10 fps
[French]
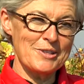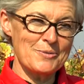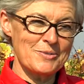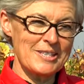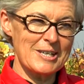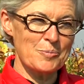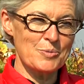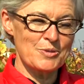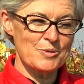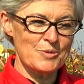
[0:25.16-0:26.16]
nous allons dire,
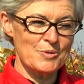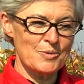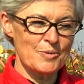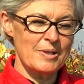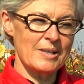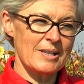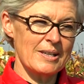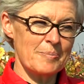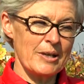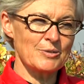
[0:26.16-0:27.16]
puisque
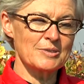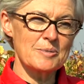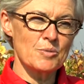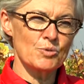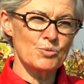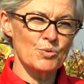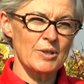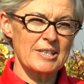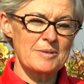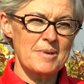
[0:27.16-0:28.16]
les personnes qui
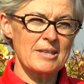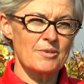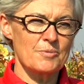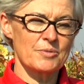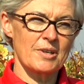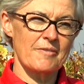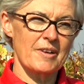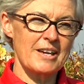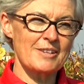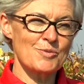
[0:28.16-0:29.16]
m'entourent et qui m'aident dans mon
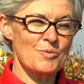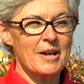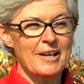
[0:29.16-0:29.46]
travail sont à